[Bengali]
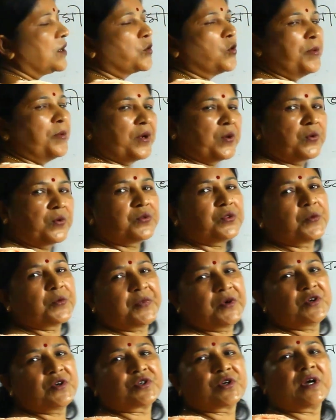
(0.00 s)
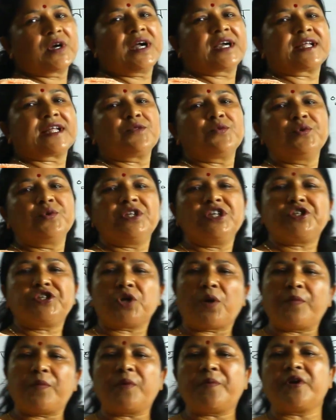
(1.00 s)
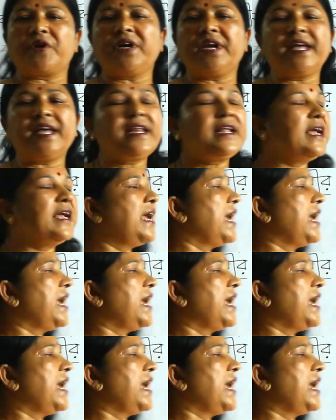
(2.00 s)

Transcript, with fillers: খুবই গুরুত্বপূর্ণ সংজ্ঞাটা দুটি সমবর্ণের